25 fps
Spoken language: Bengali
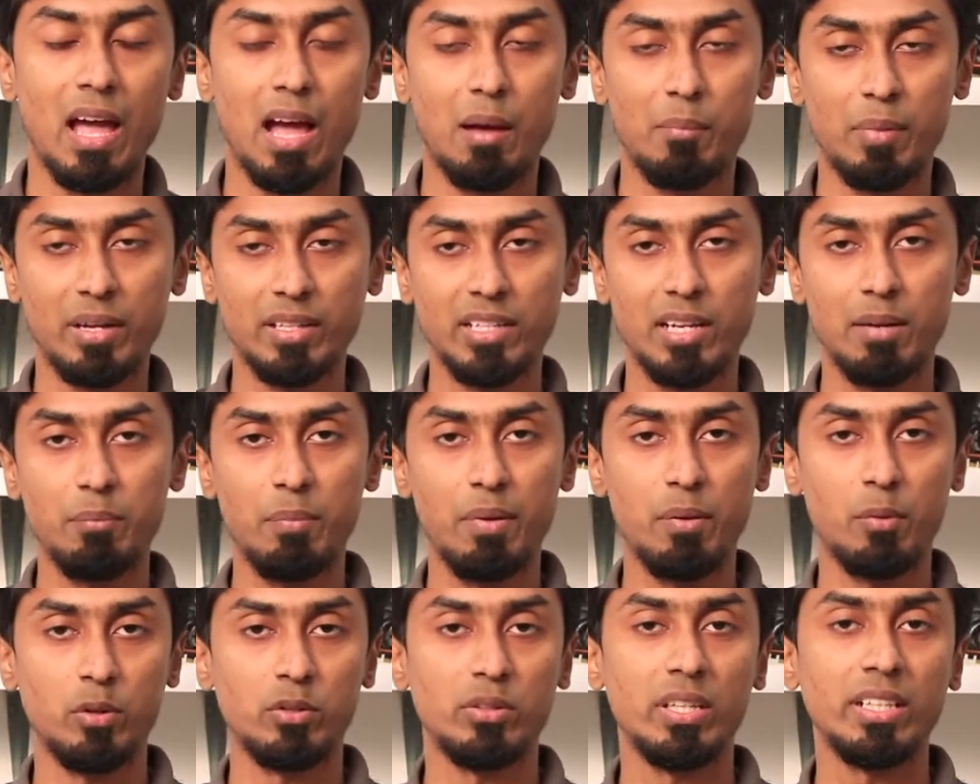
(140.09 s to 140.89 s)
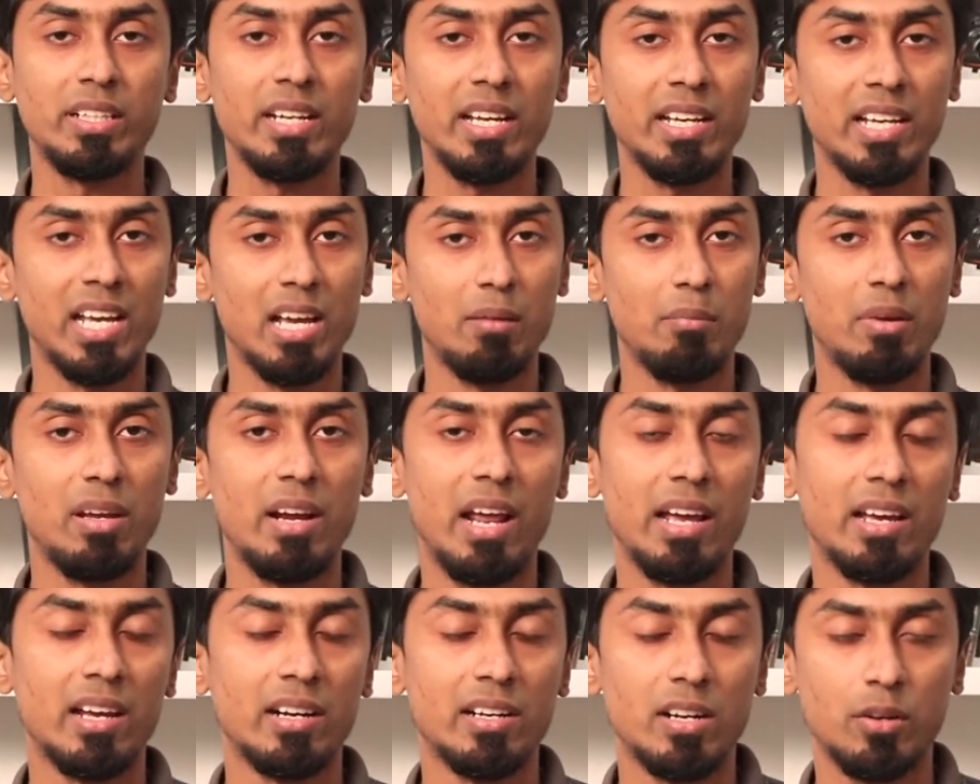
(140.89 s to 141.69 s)
আমাদের প্রত্যেকটা
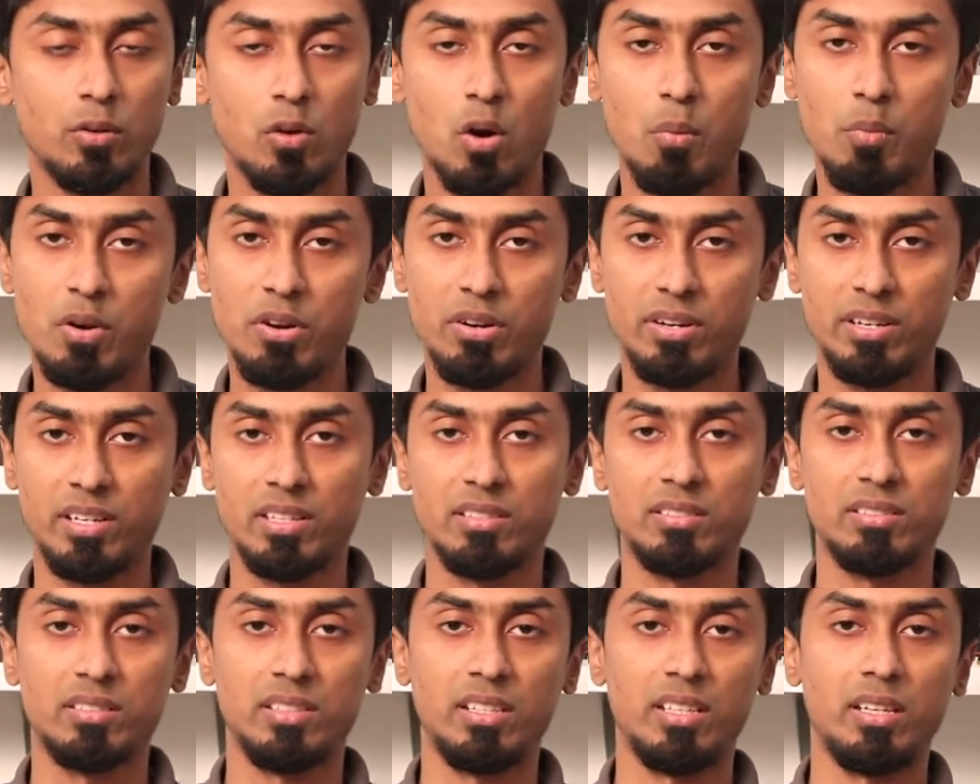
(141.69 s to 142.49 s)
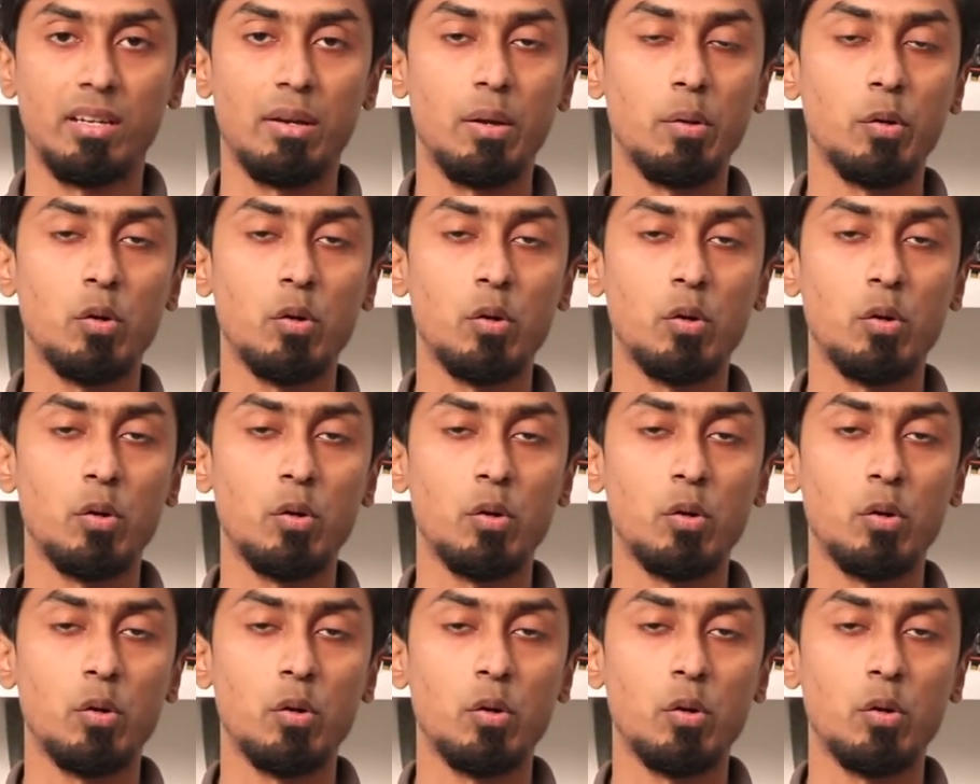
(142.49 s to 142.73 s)
গেমের এক একটা কমিউনিটি আছে